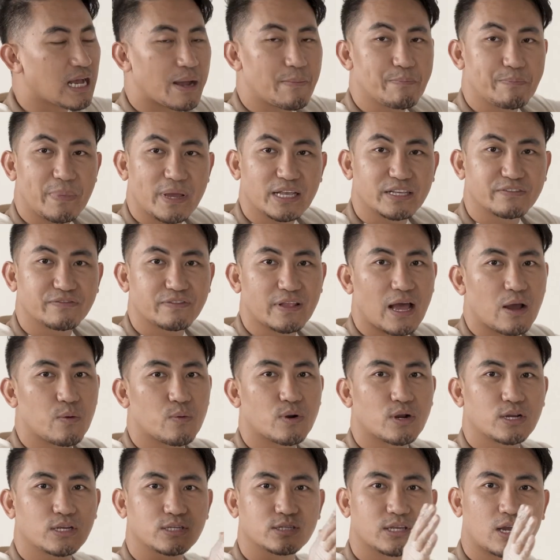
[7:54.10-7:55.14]
gum-paste
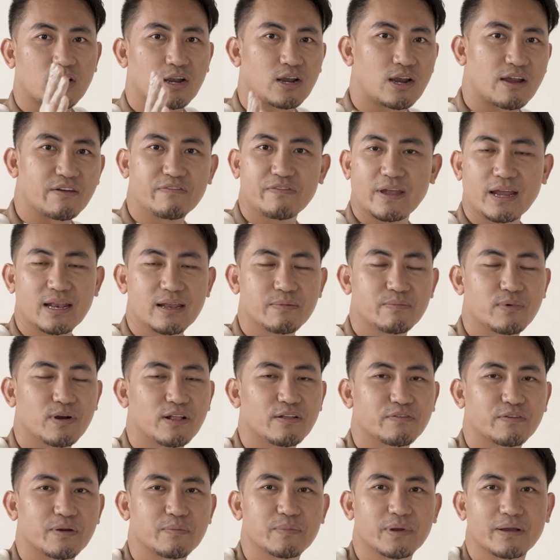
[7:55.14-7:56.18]
flowers are
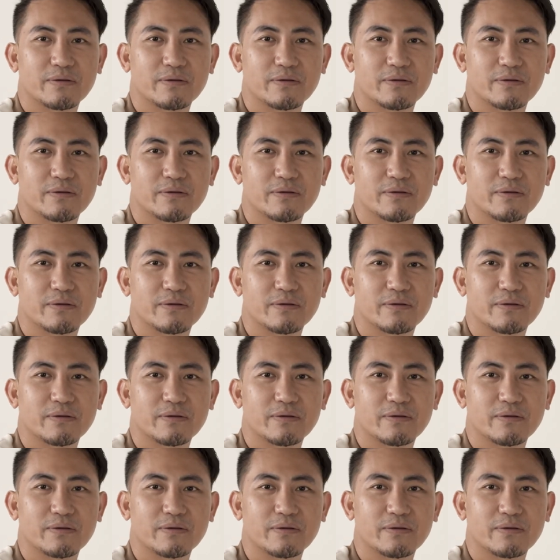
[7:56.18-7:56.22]
available from